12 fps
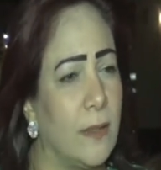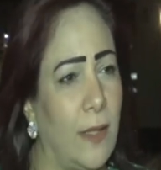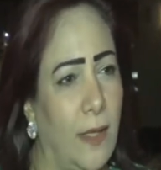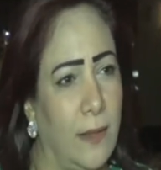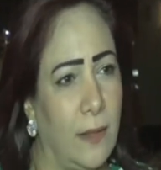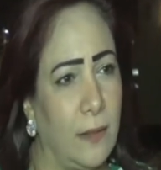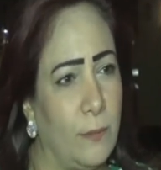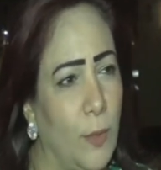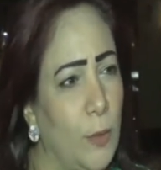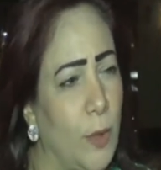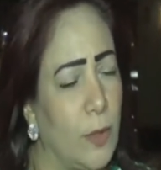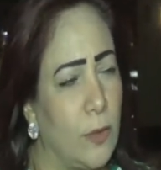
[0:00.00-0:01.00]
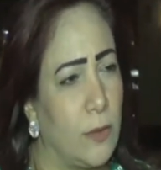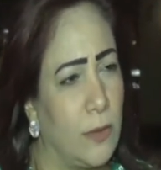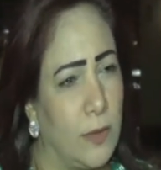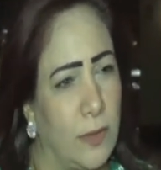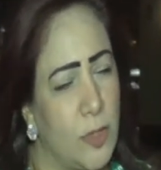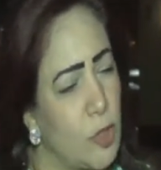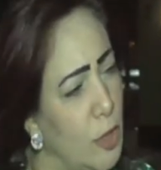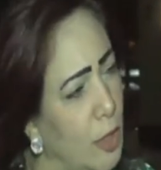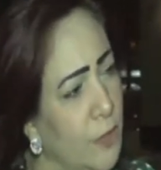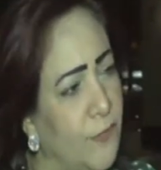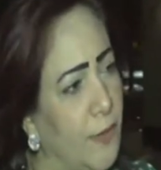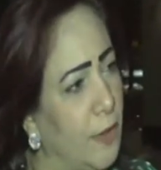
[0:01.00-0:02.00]
إن إحنا ممكن
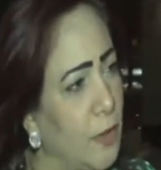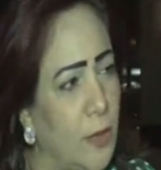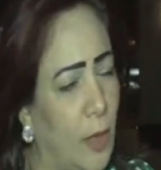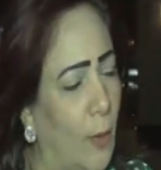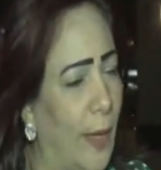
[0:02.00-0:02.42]
نشترك في رياضة أو